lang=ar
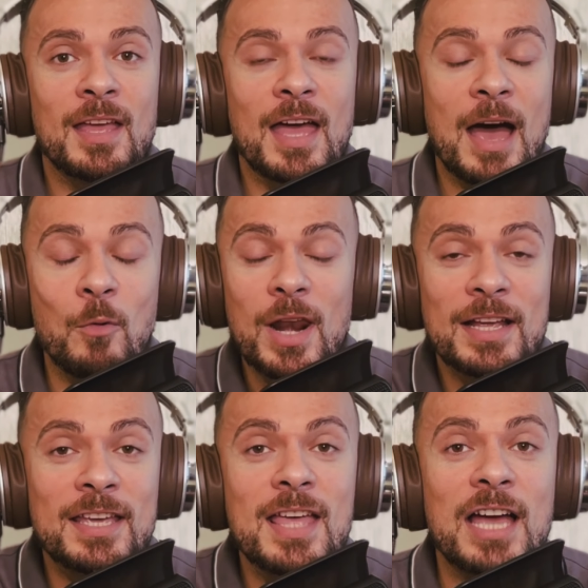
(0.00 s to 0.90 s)
أولا
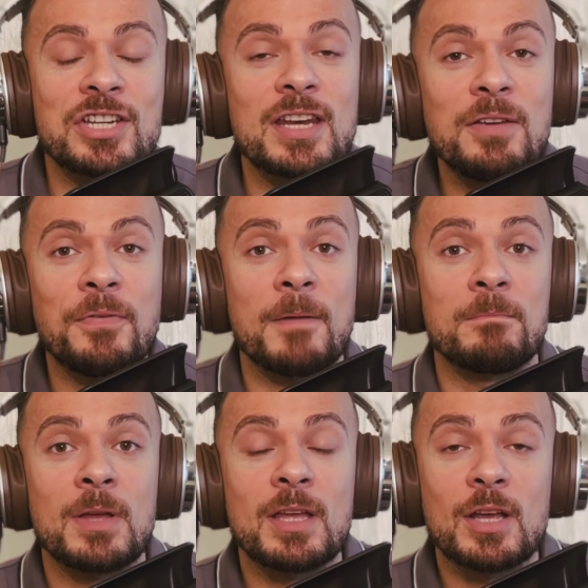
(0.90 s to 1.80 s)
كده عشان نفهم
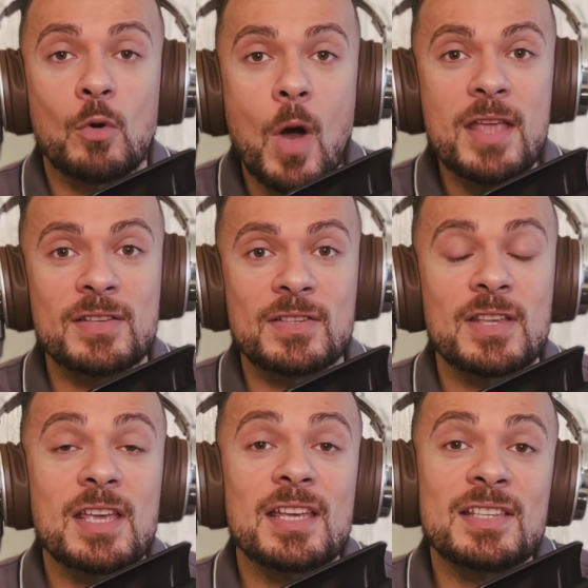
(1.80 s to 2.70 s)
كويس
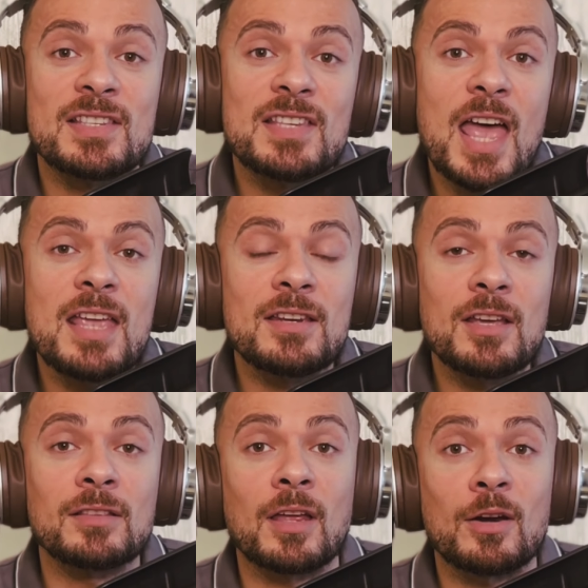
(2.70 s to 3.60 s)
ازاي
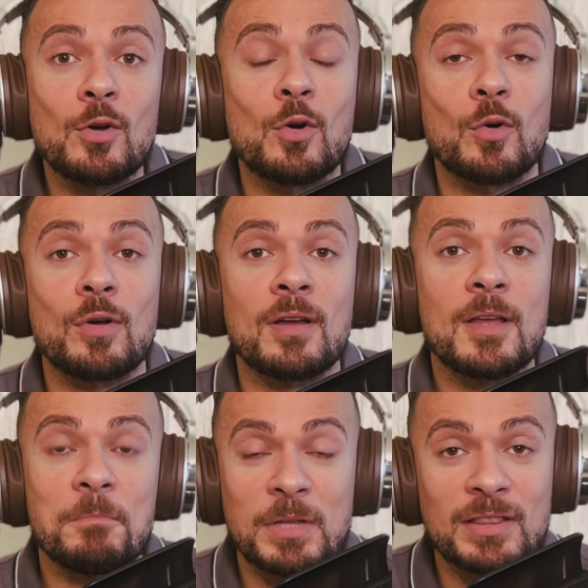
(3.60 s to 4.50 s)
نقدر نخرج
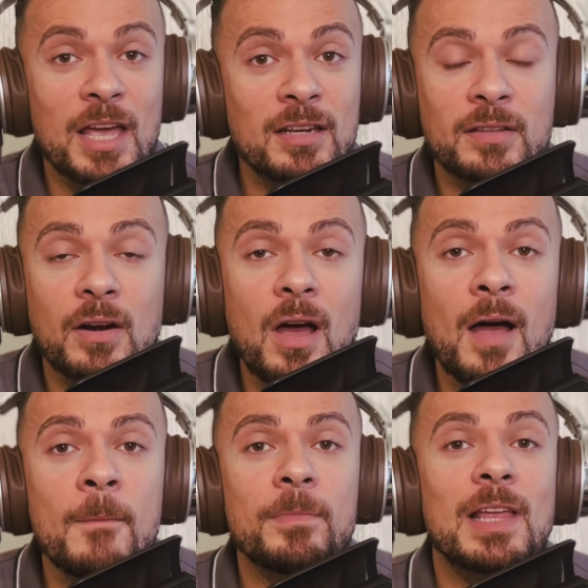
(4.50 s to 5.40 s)
من دايره
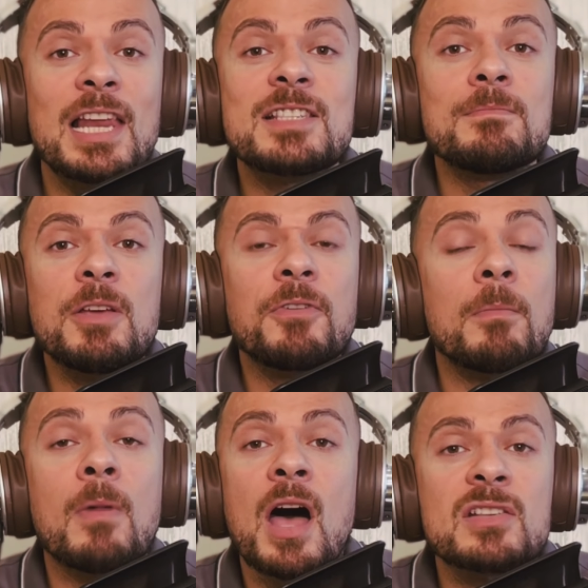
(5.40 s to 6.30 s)
الراحه لازم نفهم
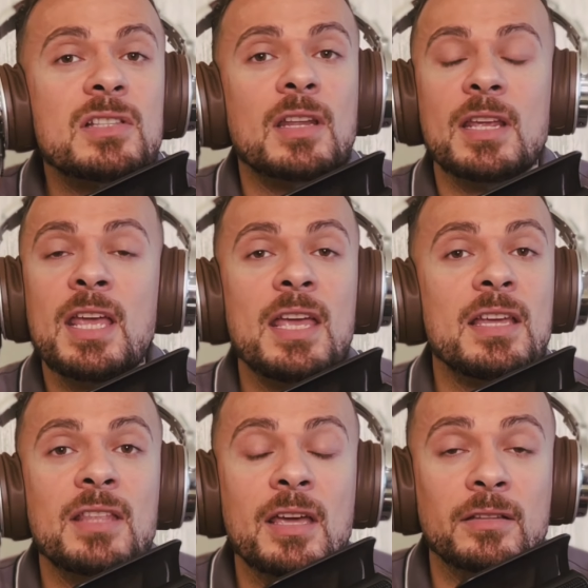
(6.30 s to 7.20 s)
اصلا ايه هي
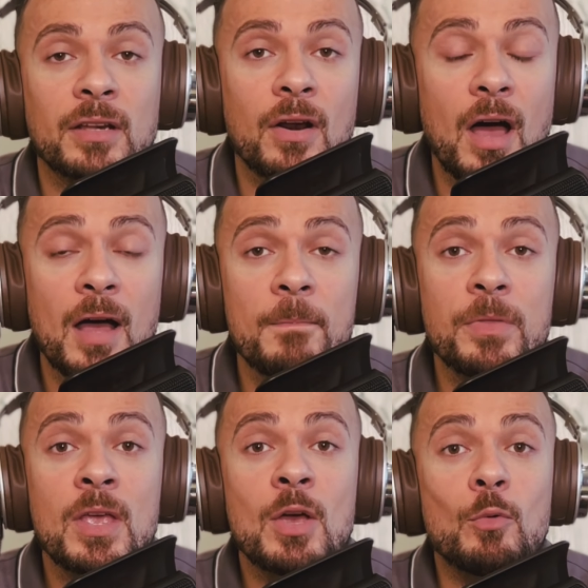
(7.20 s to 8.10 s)
دايره الراحه
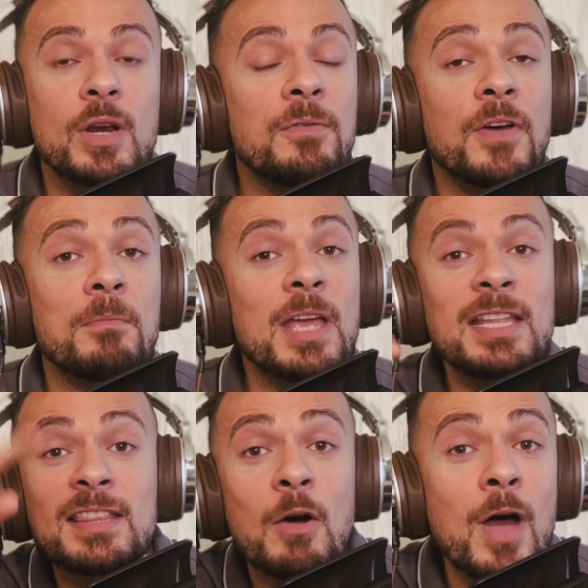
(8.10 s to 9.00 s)
ونفهم ايه
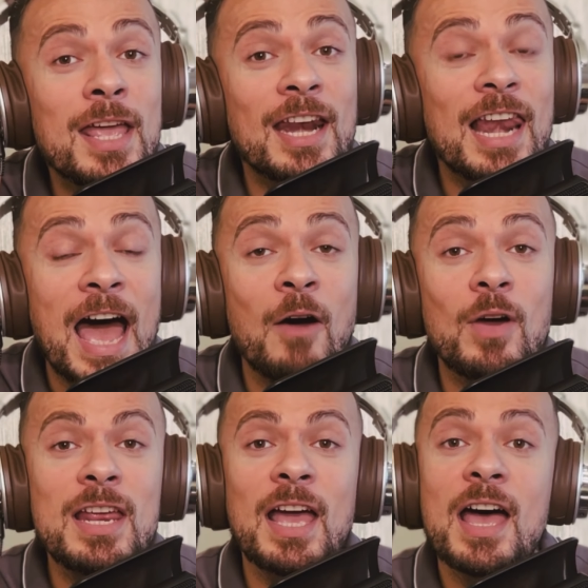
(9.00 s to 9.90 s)
الدوائر اللي
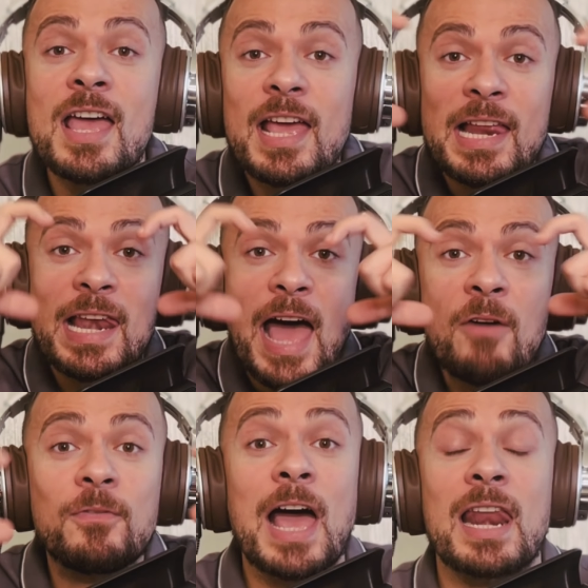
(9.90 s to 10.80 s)
حواليها اللي
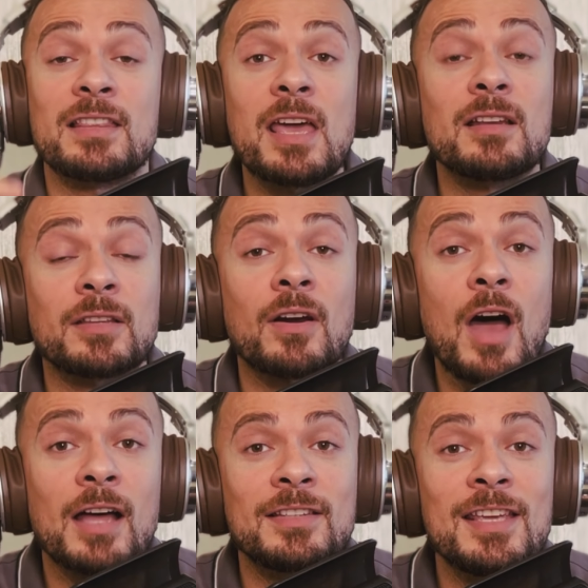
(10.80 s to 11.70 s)
قافله على دايره
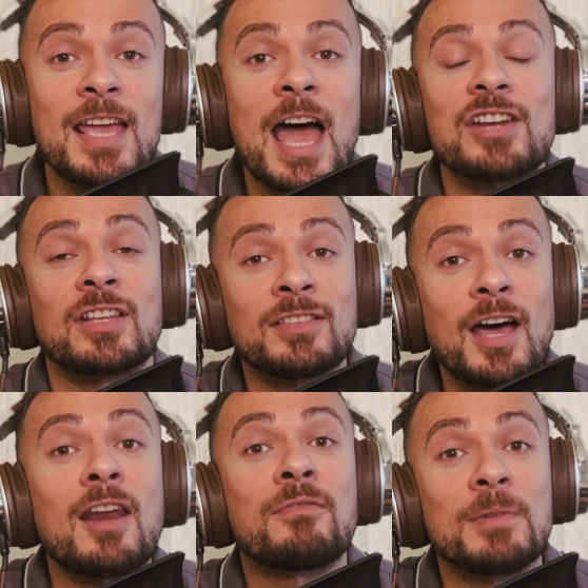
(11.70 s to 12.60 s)
الراحه دي عشان
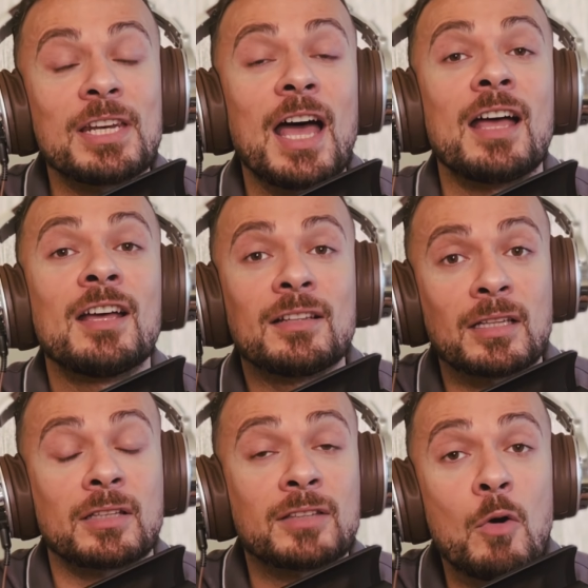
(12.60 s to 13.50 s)
تعرف منها
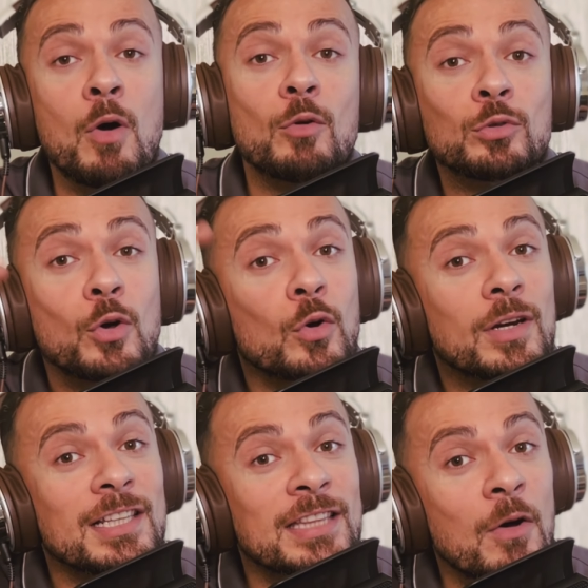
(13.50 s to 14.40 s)
تتطور وتخرج
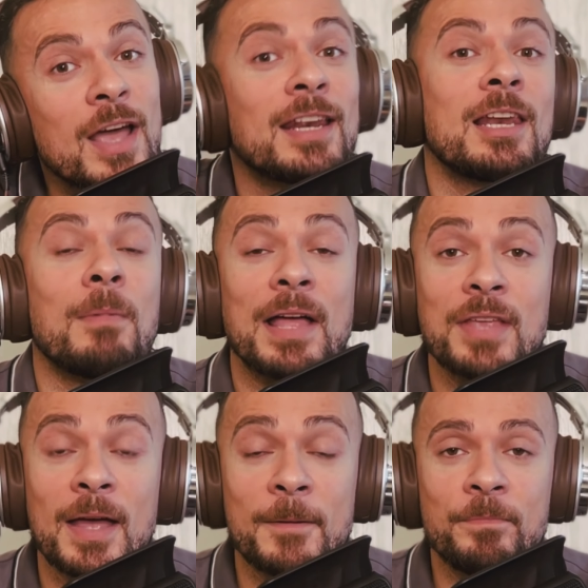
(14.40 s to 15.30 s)
للدوائر اللي بعدها